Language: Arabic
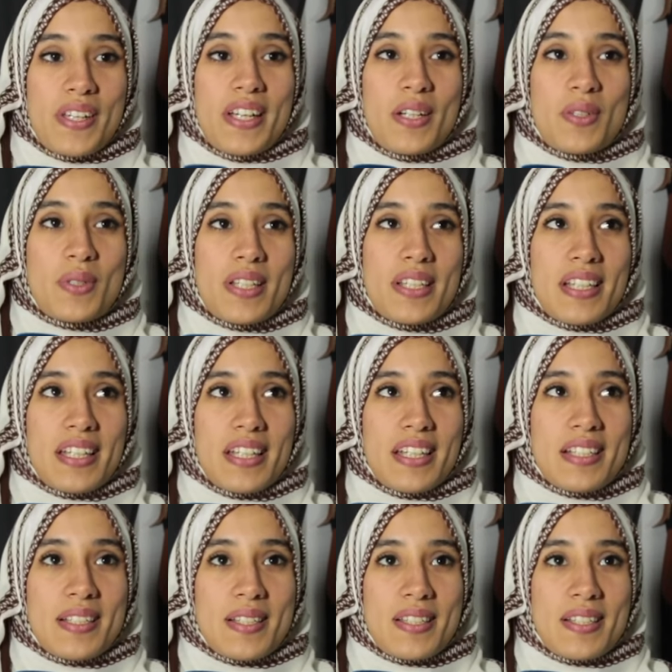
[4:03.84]
عاوتاني
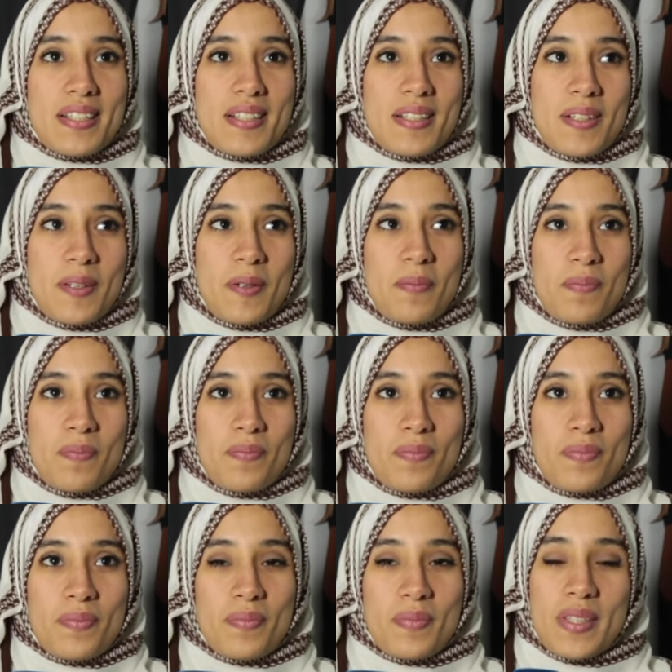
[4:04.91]
قريت
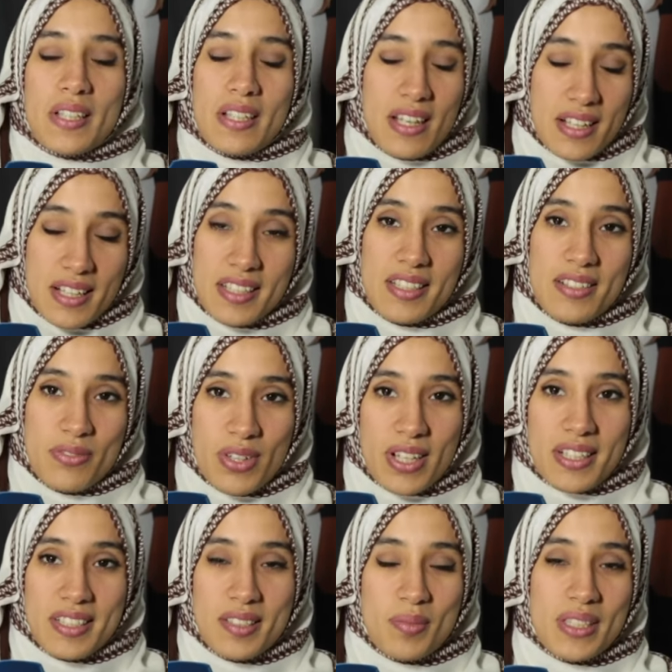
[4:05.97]
في
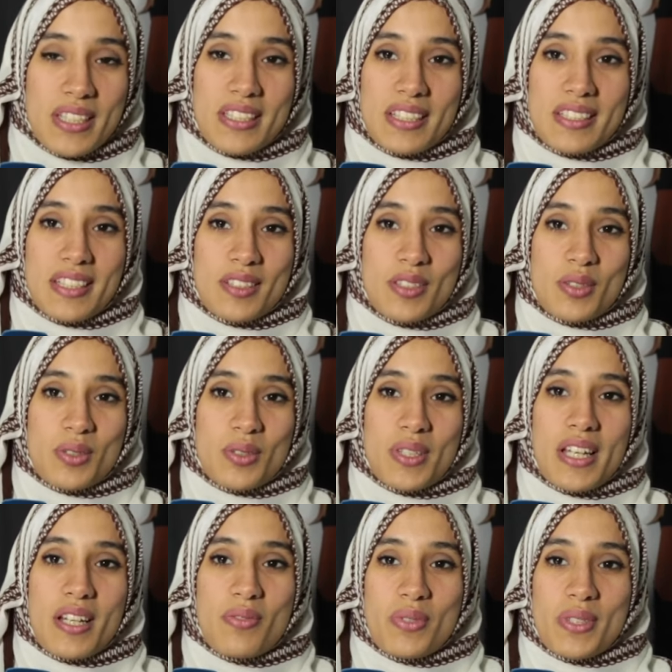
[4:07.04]
لاكاديمي دي زارت
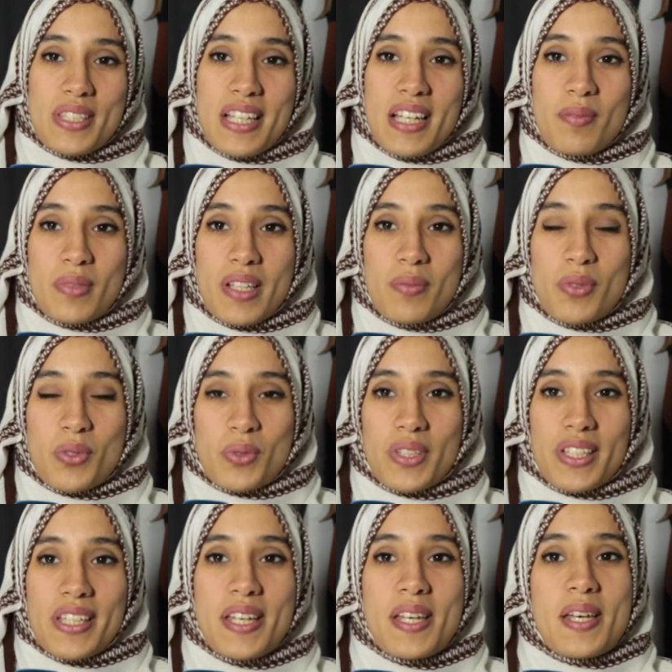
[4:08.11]
تراديسيونيل فين تعلمت لا
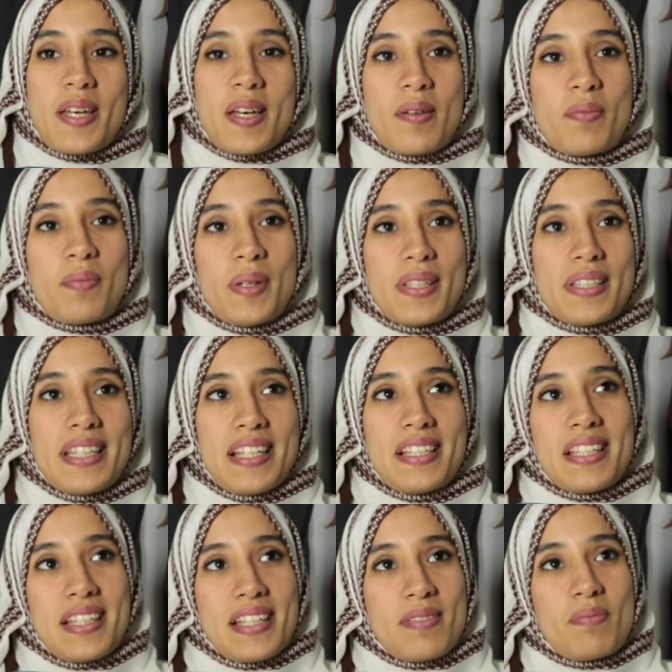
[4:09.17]
بيجوتري
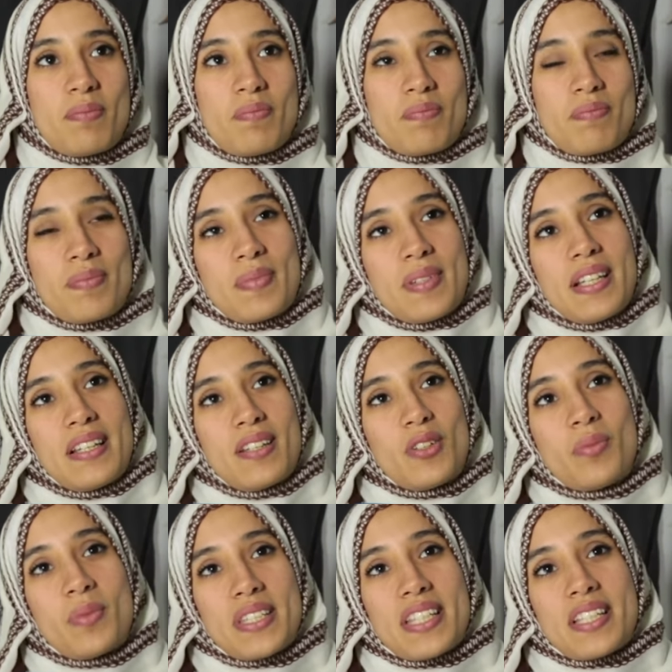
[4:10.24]
يعني
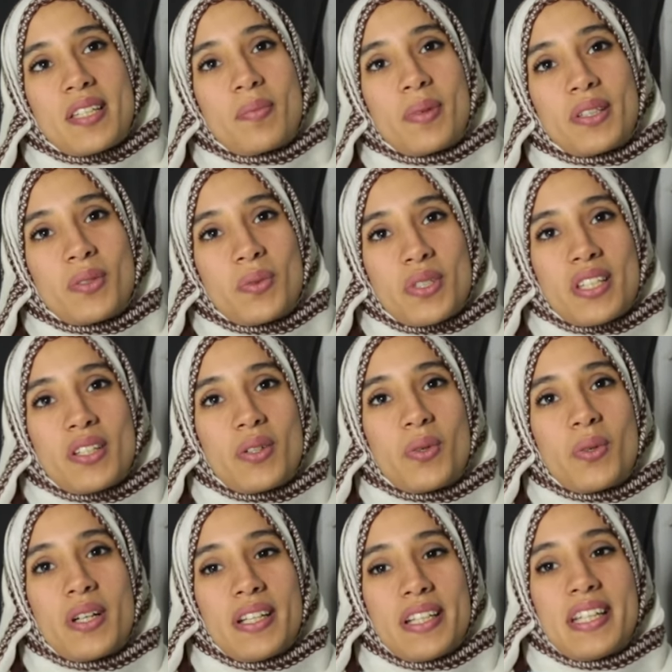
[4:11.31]
لو ميساج اللي بغيت نوصل
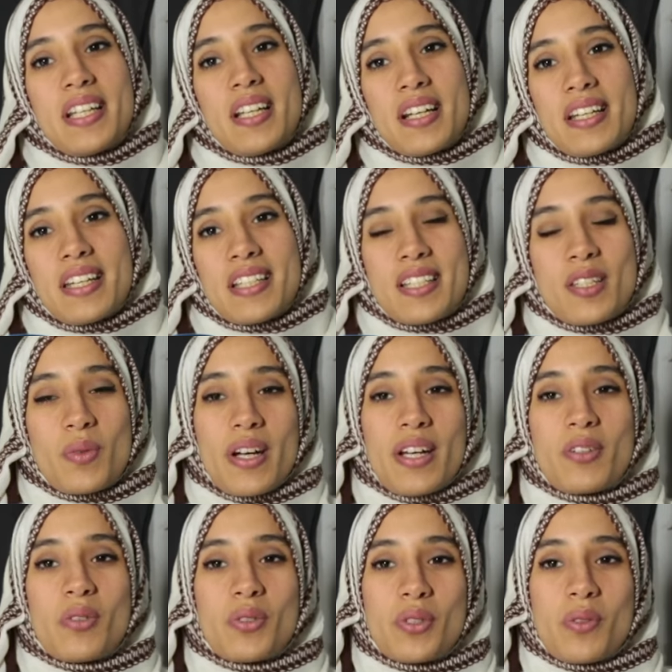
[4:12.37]
هو الا قريتي
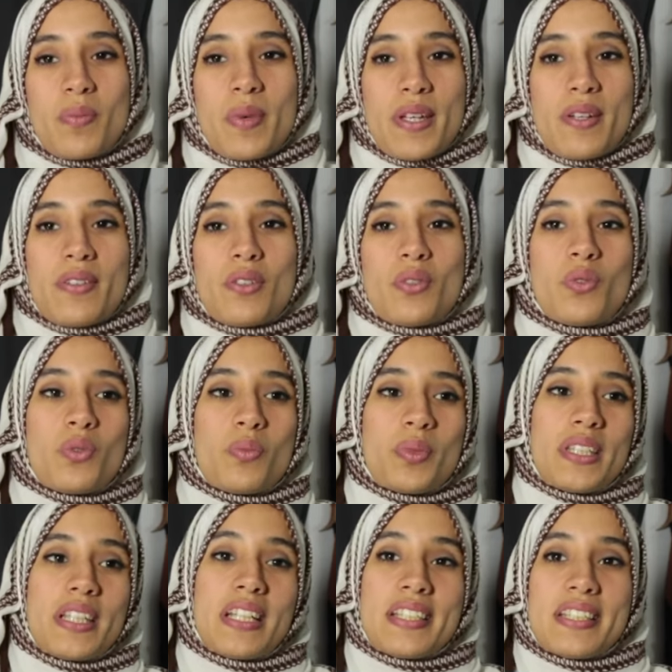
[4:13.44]
واحد لو دومين
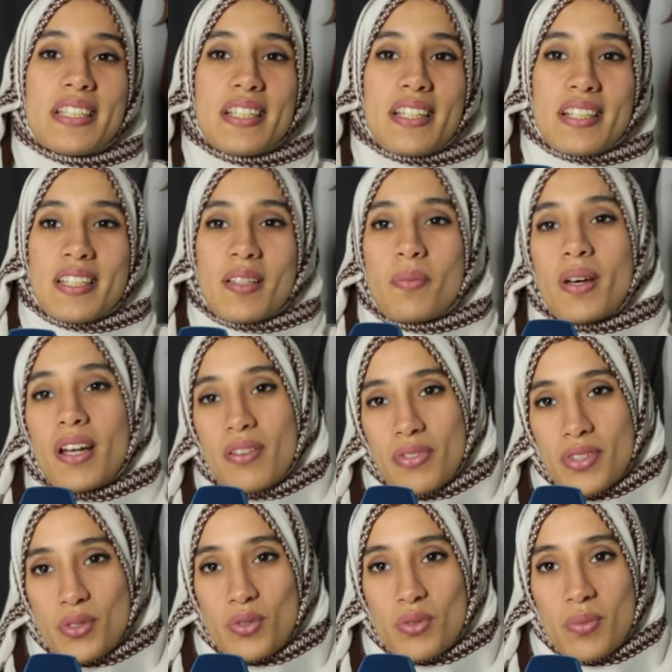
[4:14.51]
وبدلتي راه سي با لا
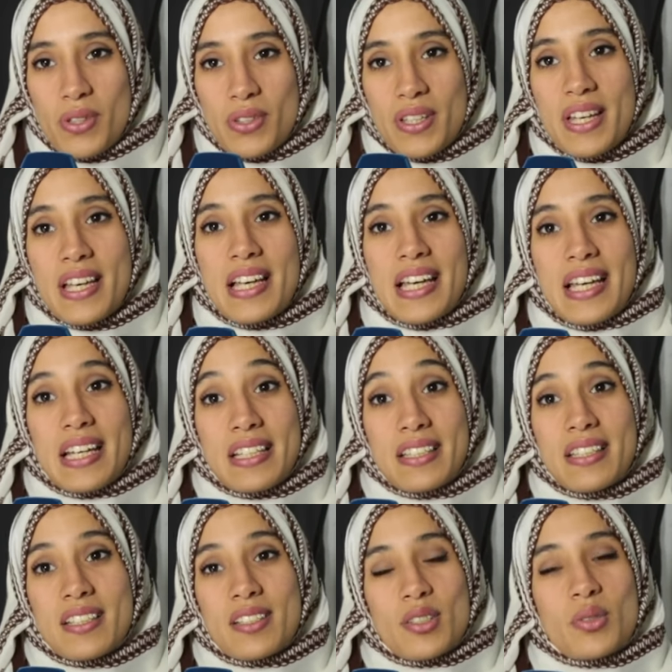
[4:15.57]
فان دو موند
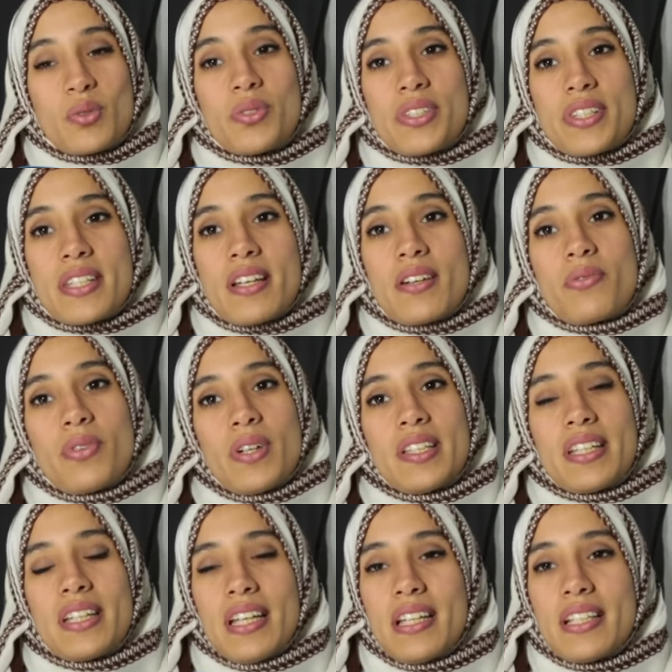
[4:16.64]
يقدر تكون انت في
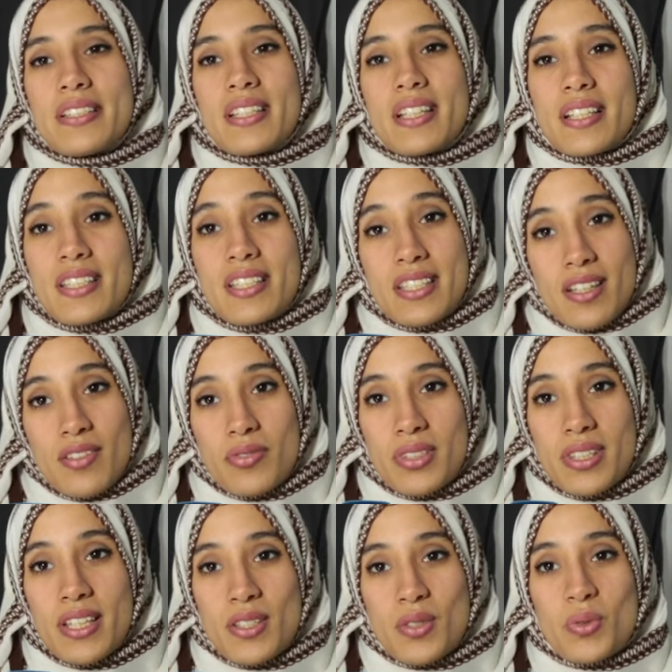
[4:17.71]
واحد الرحله ديال اكتشاف
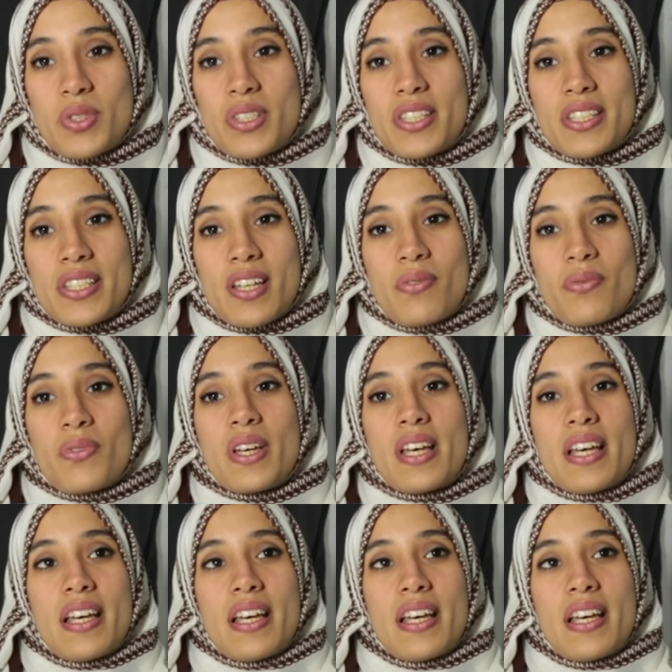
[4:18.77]
الذات واكتشاف